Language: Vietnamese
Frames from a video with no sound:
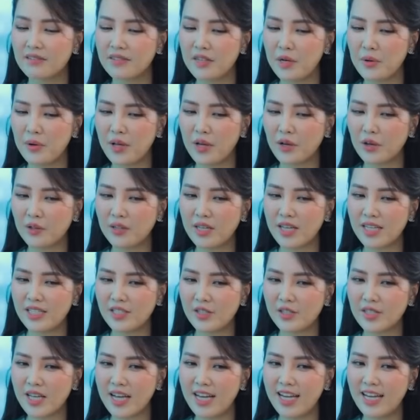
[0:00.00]
Điều đấy có thể
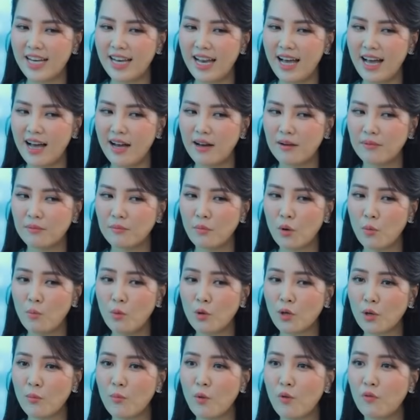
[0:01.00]
cho thấy là mỗi
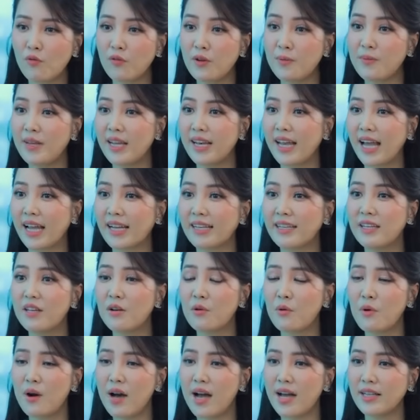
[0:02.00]
một cái bộ phim điện ảnh
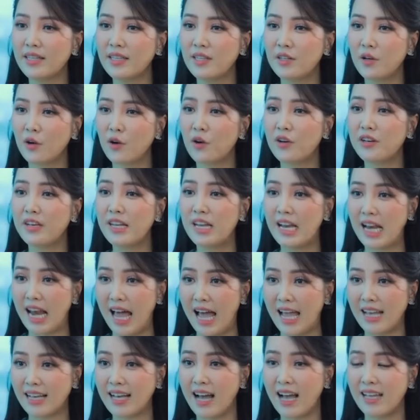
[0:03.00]
đi qua thì nó còn để
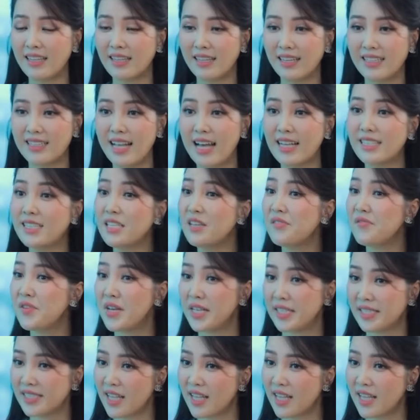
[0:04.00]
lại cả những cái giá trị về